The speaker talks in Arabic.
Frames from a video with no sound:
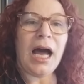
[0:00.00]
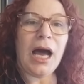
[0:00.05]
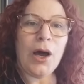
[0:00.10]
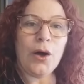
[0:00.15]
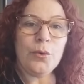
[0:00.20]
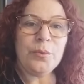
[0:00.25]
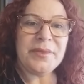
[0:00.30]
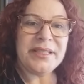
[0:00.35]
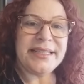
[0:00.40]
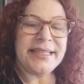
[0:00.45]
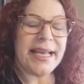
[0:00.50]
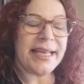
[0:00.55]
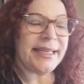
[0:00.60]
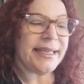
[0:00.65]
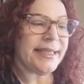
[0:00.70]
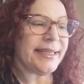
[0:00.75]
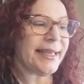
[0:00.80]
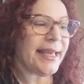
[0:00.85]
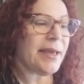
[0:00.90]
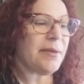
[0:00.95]
أو
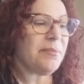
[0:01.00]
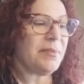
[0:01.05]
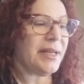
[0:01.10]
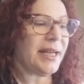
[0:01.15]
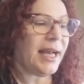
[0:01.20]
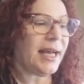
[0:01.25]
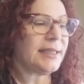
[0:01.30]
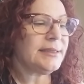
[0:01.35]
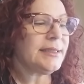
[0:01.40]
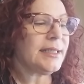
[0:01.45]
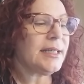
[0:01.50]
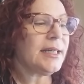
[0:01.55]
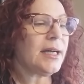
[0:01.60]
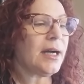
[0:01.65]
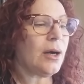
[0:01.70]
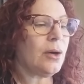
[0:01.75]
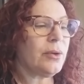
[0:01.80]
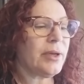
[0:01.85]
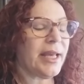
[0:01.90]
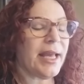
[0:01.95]
متدين كان من حدا
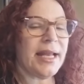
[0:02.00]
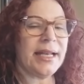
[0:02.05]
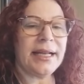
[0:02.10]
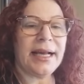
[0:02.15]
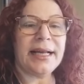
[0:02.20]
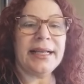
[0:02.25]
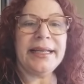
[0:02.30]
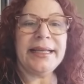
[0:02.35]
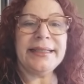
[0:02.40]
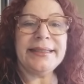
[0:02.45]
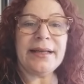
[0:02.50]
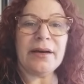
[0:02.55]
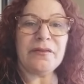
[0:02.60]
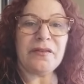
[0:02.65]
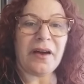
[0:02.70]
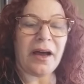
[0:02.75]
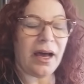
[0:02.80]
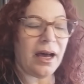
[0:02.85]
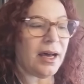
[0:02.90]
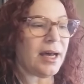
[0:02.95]
أو كان عليه
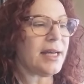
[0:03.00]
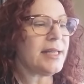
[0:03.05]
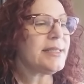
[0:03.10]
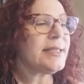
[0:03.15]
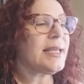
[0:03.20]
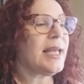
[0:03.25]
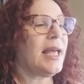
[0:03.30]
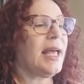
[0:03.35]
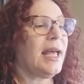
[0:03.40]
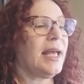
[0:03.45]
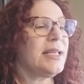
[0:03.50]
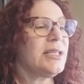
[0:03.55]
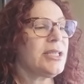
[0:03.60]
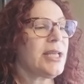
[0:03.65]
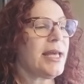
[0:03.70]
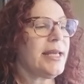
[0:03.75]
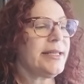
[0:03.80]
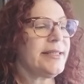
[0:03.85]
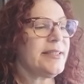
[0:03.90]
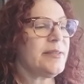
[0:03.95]
دفعات
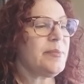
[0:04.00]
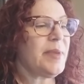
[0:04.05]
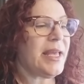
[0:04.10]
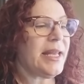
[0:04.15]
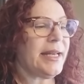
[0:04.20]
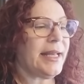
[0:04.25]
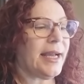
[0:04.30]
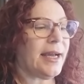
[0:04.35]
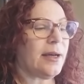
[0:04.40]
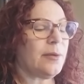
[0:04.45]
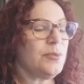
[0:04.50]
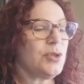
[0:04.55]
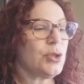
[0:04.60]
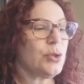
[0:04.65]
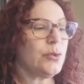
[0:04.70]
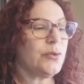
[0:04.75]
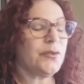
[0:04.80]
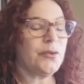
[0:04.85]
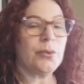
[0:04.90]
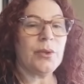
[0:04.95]
شهر 8 عم
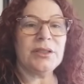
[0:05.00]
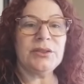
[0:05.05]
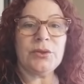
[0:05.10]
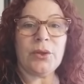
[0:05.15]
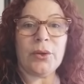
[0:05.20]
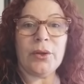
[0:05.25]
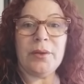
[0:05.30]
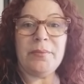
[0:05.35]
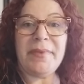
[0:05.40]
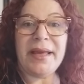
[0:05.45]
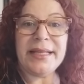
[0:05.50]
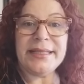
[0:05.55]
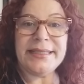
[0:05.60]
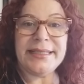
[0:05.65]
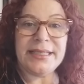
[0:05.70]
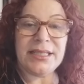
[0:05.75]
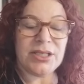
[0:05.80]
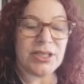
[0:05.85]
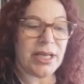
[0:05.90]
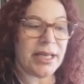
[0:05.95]
شوف وضعه
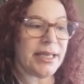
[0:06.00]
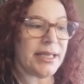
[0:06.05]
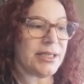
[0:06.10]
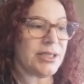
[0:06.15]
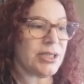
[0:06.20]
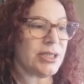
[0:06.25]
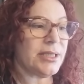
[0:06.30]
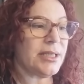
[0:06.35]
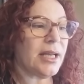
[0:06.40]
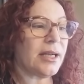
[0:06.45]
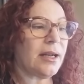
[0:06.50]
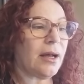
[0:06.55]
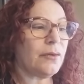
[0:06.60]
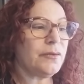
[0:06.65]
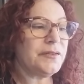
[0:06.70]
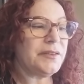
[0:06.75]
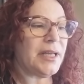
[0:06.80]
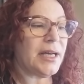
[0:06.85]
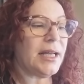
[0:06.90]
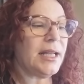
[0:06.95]
المادي جيد جدا
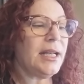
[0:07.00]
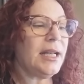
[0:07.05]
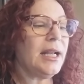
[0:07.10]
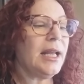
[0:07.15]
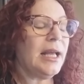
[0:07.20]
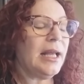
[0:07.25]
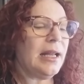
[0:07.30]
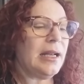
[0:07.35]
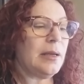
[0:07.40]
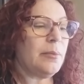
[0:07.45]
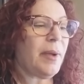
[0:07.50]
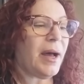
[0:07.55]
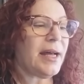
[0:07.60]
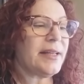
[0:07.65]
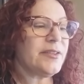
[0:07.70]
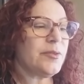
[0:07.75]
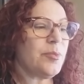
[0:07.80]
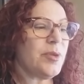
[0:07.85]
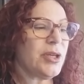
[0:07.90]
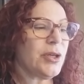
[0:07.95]
أفضل
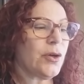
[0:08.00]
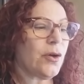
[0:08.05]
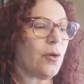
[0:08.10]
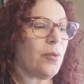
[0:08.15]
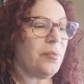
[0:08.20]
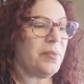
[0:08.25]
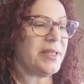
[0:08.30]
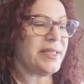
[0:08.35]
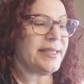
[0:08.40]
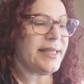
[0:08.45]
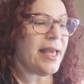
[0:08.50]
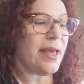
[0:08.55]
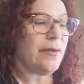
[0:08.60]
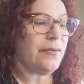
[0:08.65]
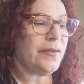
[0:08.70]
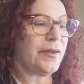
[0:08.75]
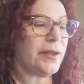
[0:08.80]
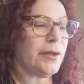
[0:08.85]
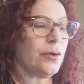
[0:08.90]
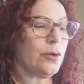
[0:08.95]
البعض منكم
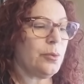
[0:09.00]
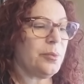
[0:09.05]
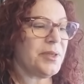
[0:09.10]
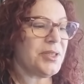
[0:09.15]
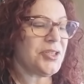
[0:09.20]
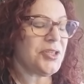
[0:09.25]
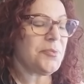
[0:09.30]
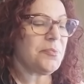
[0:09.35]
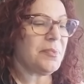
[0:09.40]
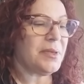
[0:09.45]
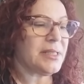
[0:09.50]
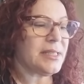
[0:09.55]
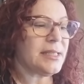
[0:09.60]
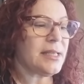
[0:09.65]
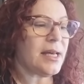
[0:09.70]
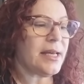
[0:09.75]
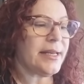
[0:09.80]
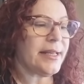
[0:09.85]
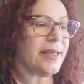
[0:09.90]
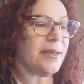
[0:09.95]
بيسافر وبيجيب
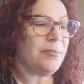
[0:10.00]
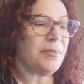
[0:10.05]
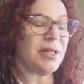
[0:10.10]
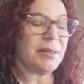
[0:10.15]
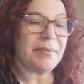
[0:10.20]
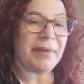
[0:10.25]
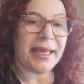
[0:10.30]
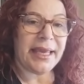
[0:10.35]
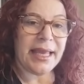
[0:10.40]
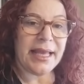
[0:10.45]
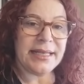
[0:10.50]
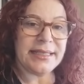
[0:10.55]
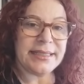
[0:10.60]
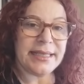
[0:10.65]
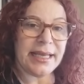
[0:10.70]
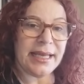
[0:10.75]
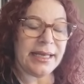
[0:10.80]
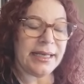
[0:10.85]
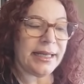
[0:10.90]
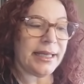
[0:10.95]
مصاري من مكان
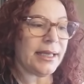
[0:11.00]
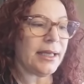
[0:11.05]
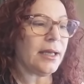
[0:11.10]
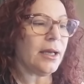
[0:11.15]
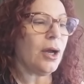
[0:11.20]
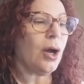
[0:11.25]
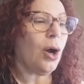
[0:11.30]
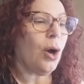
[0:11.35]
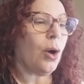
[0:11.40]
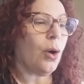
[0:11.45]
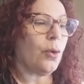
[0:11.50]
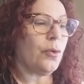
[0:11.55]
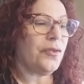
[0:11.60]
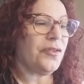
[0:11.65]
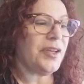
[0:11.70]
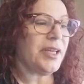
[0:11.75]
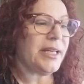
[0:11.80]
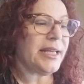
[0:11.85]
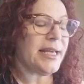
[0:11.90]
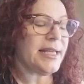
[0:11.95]
تاني
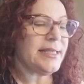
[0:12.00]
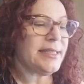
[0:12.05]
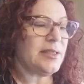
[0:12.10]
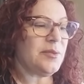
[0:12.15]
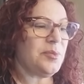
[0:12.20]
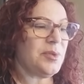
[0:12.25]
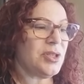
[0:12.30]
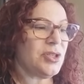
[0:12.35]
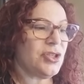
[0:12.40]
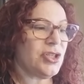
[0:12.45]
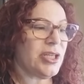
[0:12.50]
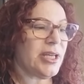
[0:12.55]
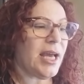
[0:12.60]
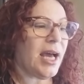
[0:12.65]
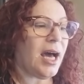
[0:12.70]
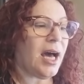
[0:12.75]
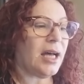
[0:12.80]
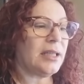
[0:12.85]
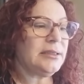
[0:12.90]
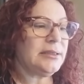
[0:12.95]
وفي ناس
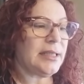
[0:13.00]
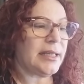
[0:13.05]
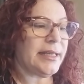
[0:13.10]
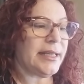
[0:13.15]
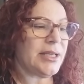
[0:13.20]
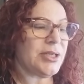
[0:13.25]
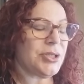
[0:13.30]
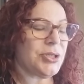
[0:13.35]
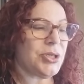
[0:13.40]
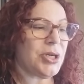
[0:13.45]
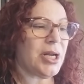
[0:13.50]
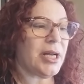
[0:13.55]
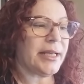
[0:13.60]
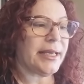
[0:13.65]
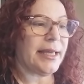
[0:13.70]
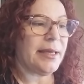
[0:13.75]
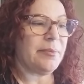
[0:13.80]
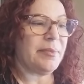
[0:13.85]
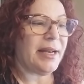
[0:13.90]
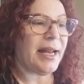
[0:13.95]
بيجيها عن طريق
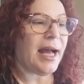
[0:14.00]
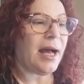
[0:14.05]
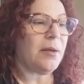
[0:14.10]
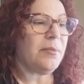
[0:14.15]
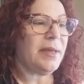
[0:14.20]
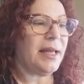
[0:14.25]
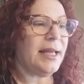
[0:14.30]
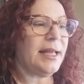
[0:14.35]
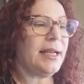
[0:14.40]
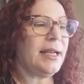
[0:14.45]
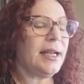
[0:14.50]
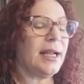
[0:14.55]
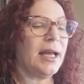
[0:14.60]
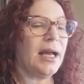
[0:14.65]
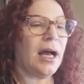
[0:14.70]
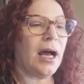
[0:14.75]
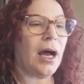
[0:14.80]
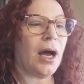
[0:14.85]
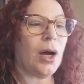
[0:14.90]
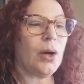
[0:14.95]
اشتراكي بالعمل
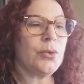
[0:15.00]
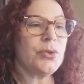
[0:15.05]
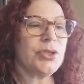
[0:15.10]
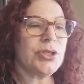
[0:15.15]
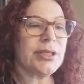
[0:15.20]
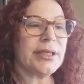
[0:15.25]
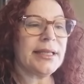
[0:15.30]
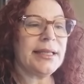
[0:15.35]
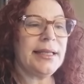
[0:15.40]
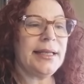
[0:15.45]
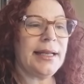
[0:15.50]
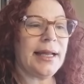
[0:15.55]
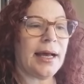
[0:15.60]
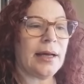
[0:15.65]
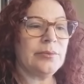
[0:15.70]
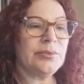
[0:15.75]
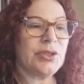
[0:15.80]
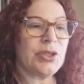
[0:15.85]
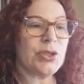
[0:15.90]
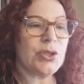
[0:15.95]
أو شغل
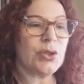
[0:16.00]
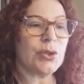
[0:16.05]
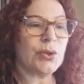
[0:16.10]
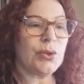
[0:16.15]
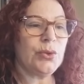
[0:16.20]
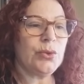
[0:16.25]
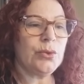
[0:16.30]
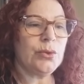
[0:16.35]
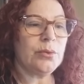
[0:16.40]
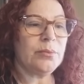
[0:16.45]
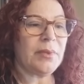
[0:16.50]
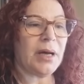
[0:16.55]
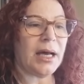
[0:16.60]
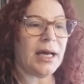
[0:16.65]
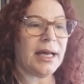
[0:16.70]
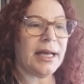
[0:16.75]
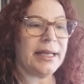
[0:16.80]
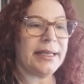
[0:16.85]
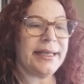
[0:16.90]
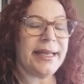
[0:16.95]
عم تشتغلوه
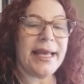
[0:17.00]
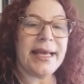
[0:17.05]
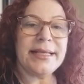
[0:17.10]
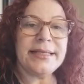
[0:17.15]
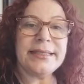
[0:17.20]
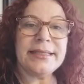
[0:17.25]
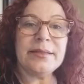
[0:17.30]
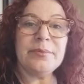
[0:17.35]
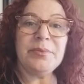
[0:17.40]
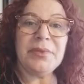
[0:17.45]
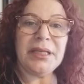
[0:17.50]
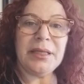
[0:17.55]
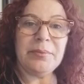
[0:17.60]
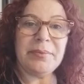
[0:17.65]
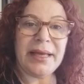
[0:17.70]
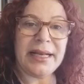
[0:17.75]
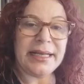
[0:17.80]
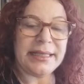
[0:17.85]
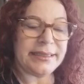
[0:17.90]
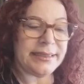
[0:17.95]
مع ناس
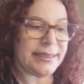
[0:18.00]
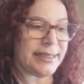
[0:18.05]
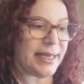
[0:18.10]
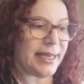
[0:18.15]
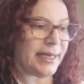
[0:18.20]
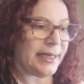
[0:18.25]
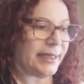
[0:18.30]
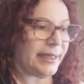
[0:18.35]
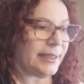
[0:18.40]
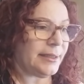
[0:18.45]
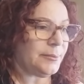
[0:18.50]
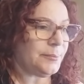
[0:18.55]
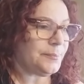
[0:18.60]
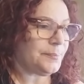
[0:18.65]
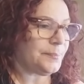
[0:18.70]
ببلد تاني